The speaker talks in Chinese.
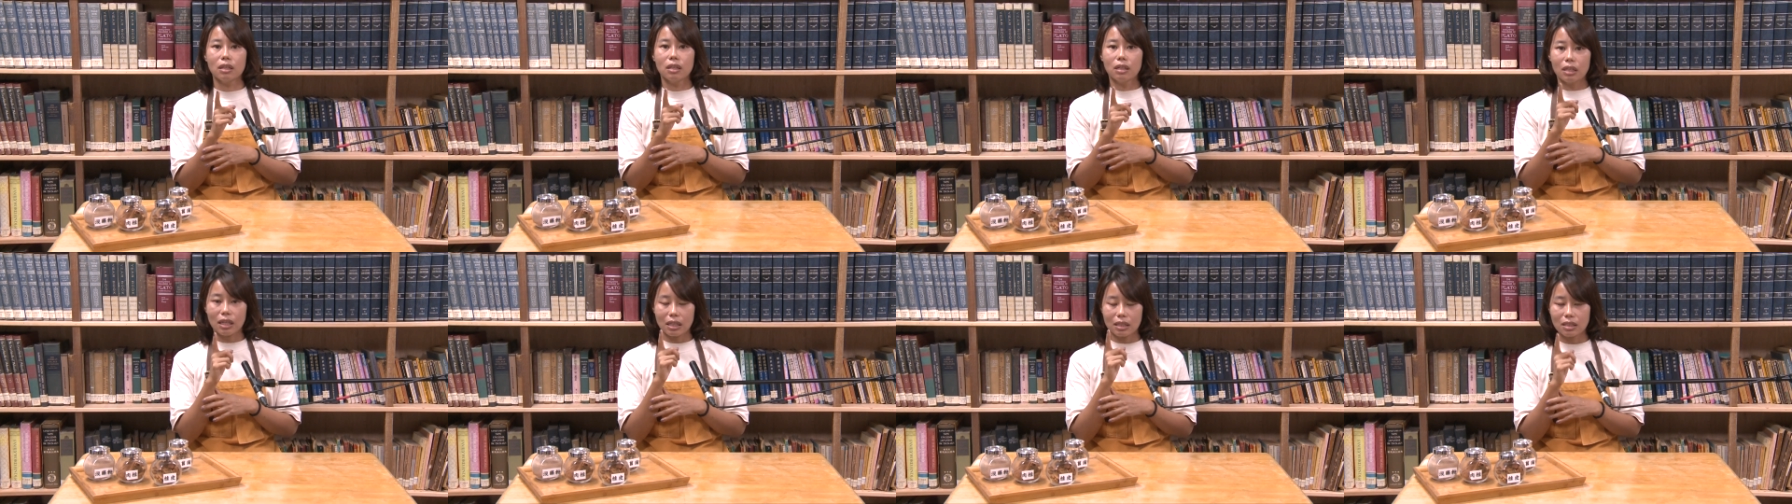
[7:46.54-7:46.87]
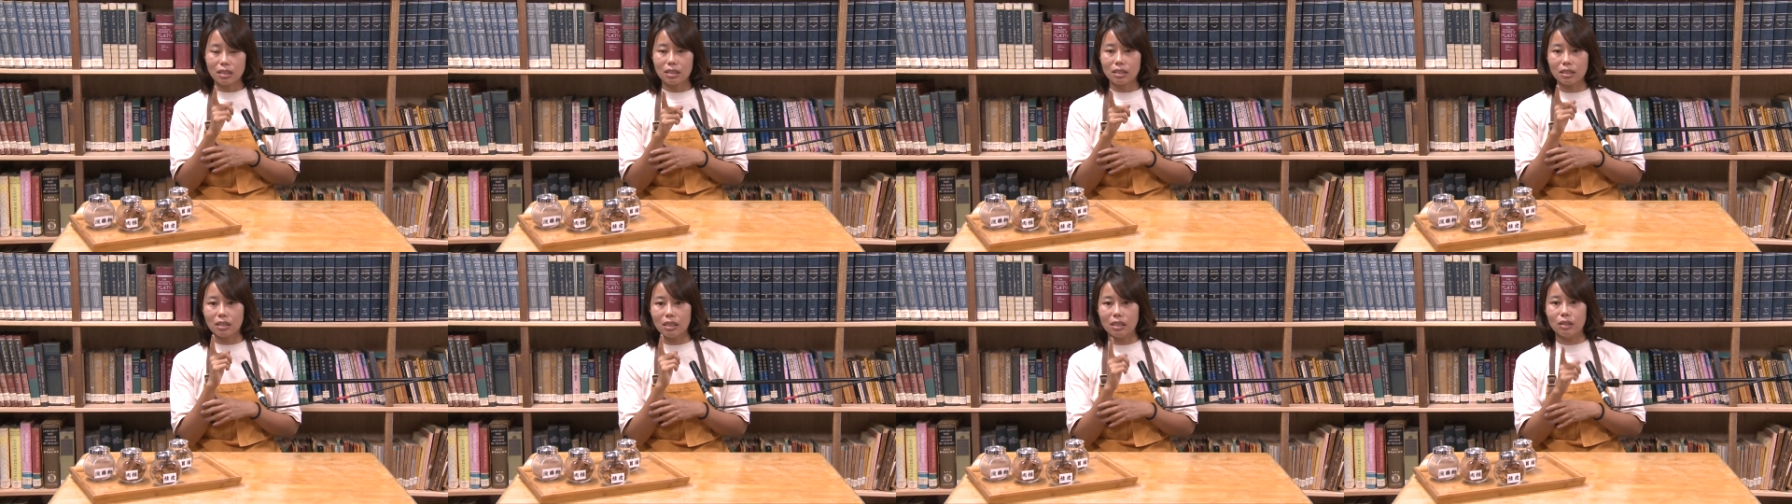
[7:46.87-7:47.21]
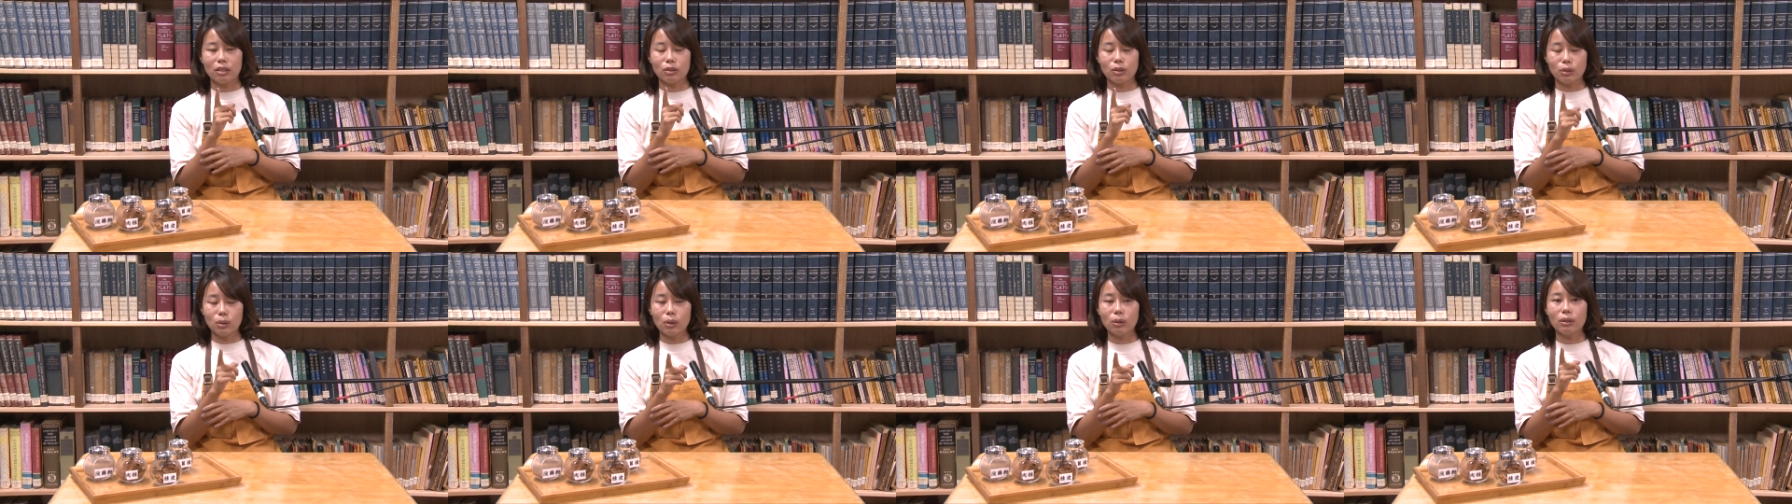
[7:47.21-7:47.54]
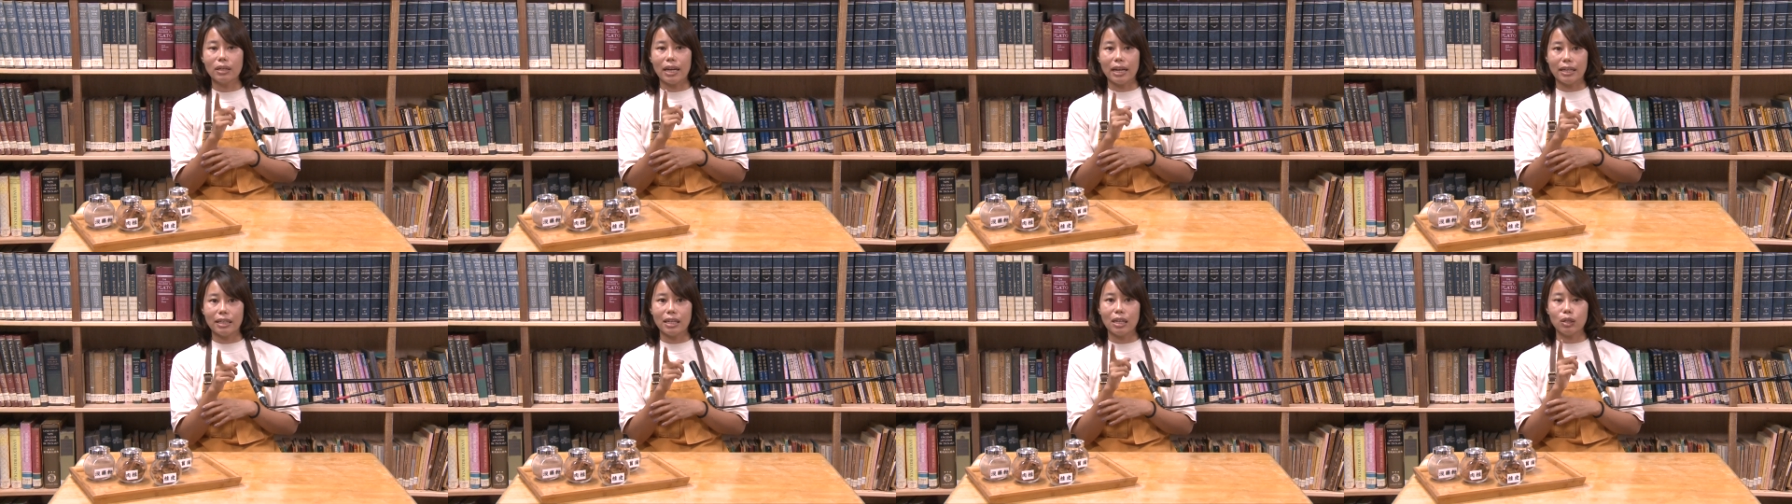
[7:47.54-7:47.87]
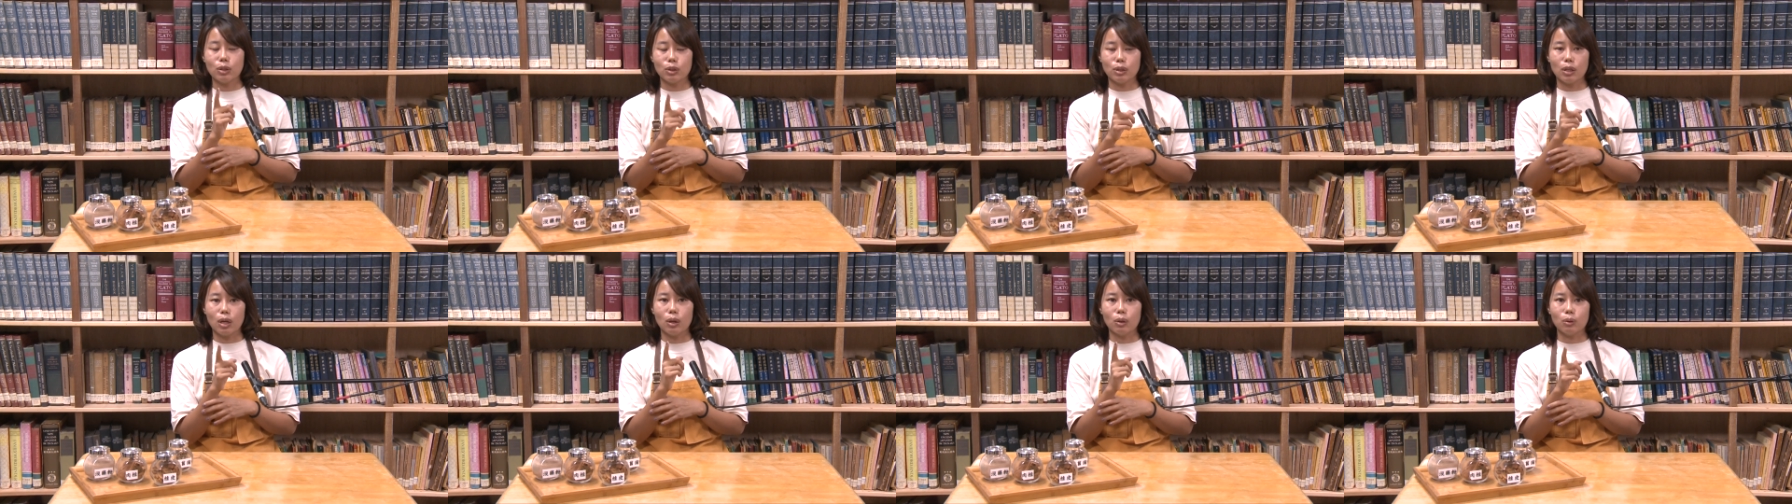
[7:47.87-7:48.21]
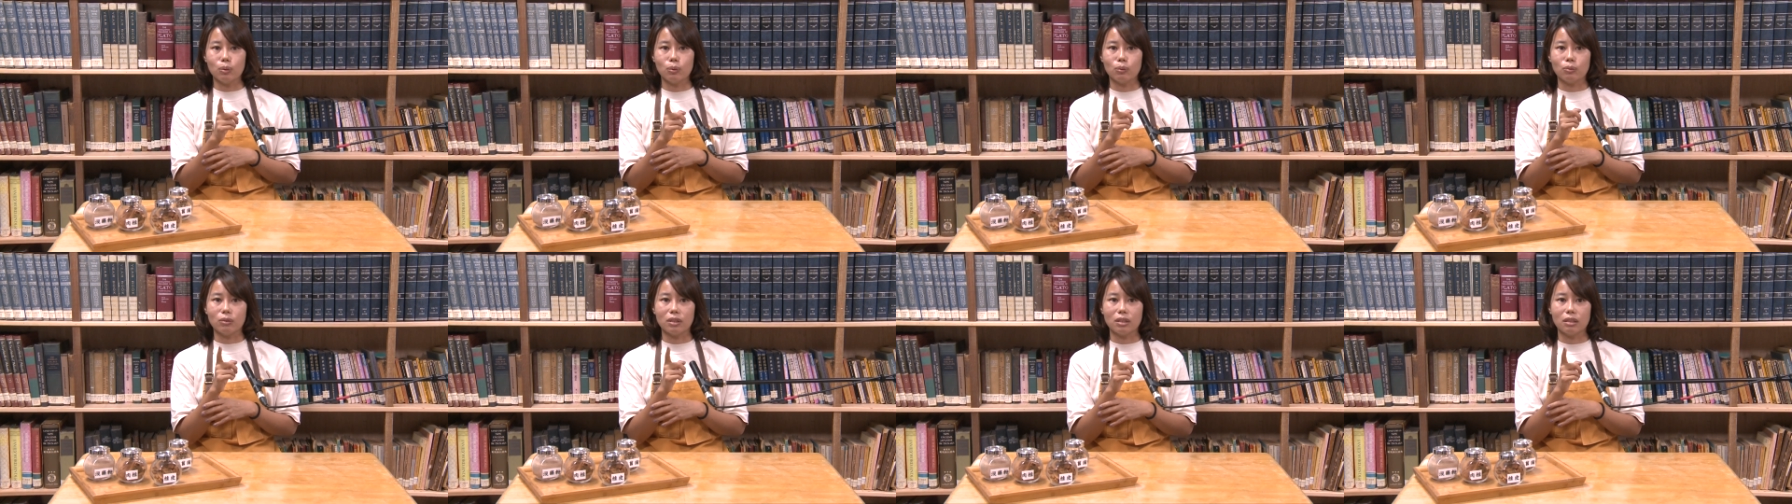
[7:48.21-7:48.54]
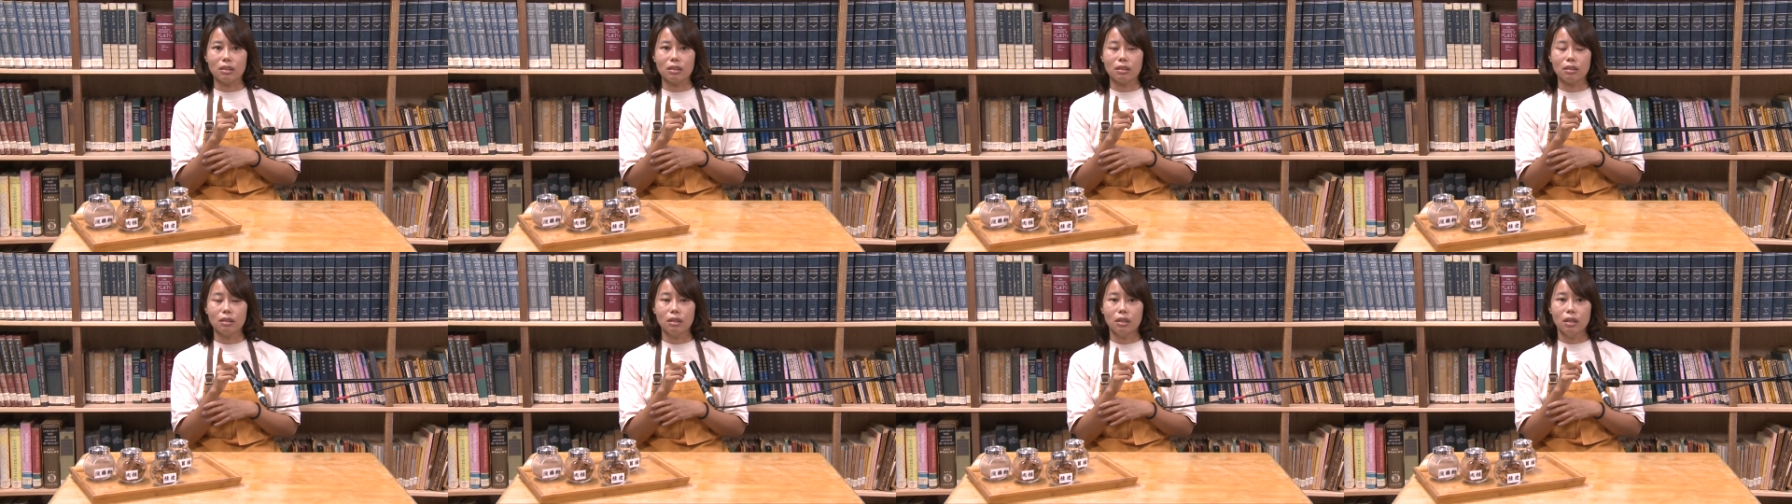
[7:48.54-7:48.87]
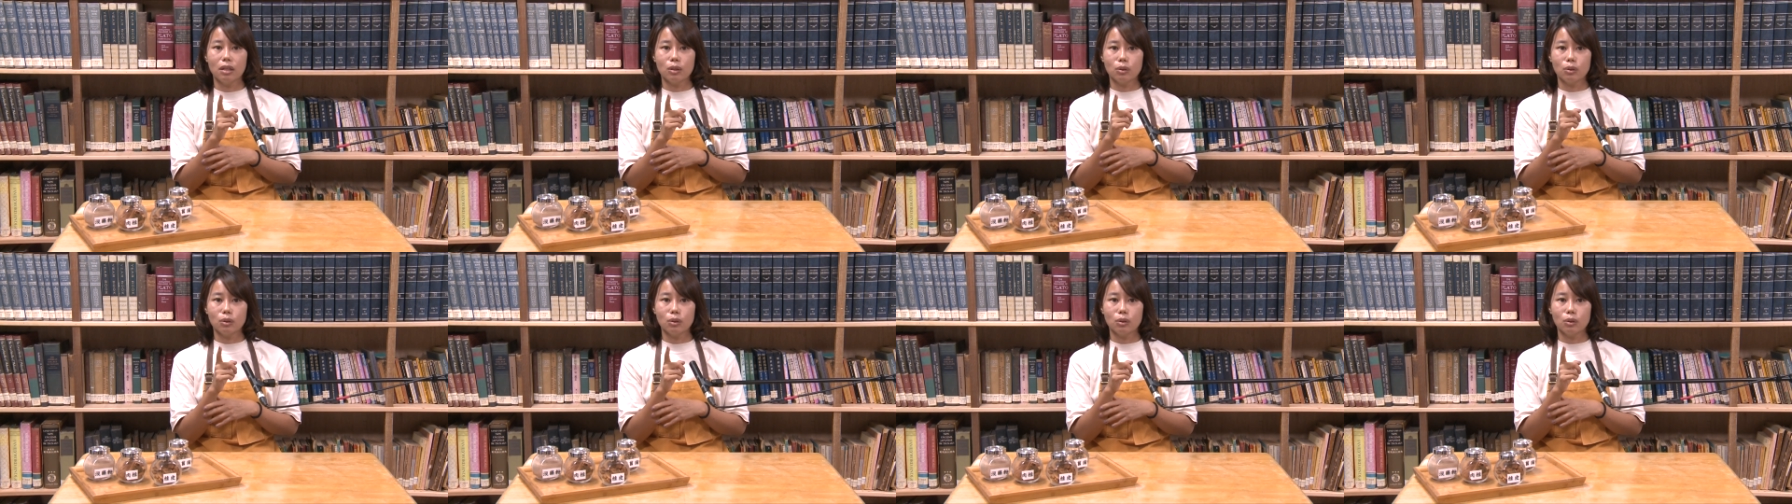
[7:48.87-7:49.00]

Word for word: 他是神送来要照顾你的，